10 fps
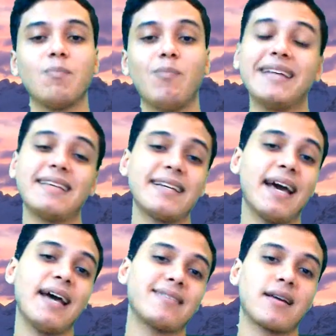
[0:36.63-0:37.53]
بعد
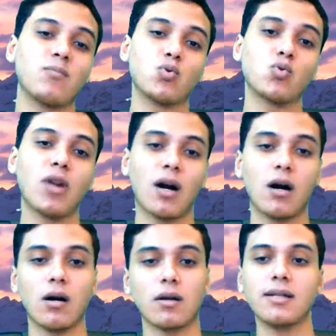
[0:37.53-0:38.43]
نهاية البطولة
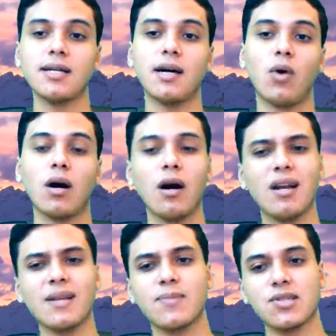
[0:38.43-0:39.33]
القارية
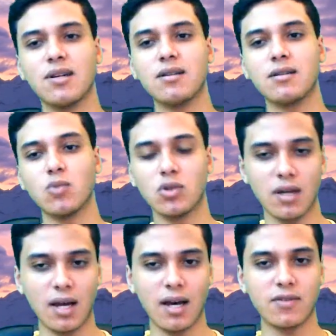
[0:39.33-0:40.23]
وقالت مصادر
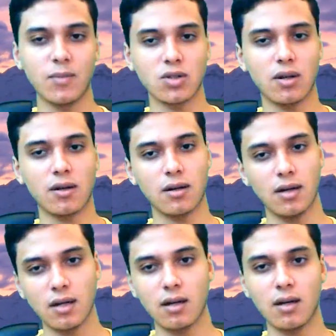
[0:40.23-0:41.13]
مطلعة في مطار
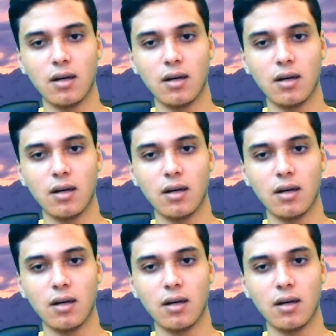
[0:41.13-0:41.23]
القاهرة